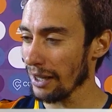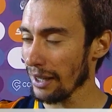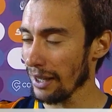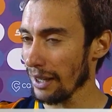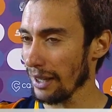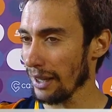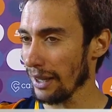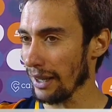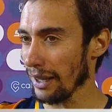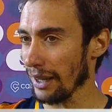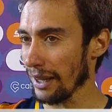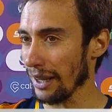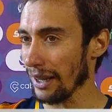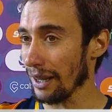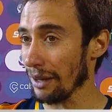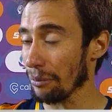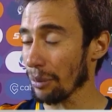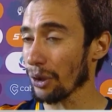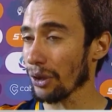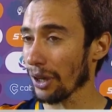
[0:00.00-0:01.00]

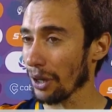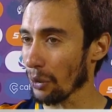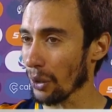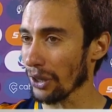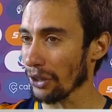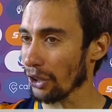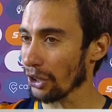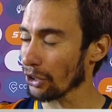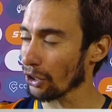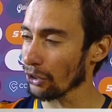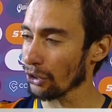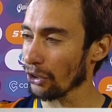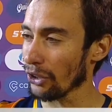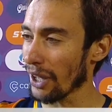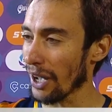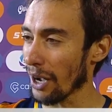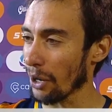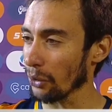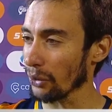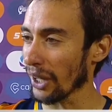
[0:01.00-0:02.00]
Eh, porque bueno, esto nos
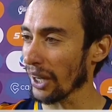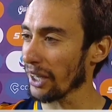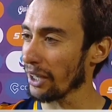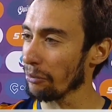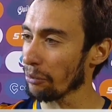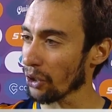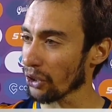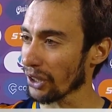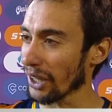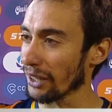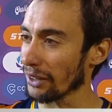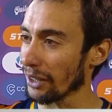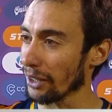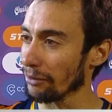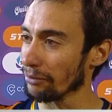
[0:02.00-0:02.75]
da un aire importante.